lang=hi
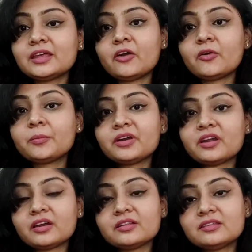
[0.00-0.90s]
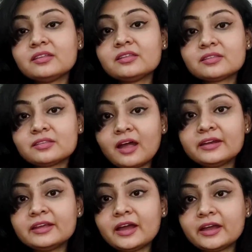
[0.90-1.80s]
है और से
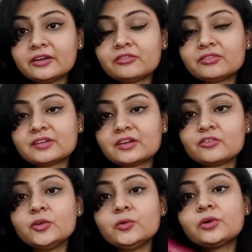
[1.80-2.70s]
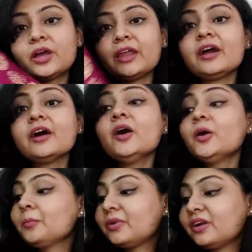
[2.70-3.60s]
साड़ी काइंड ऑफ इसका जो लुक है ना
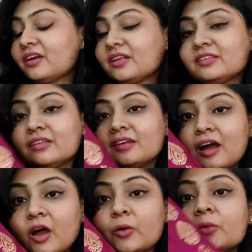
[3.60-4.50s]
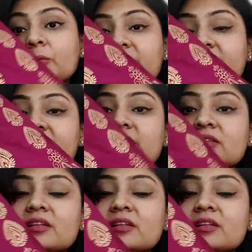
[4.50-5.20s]
बनारसी गाउन बनारसी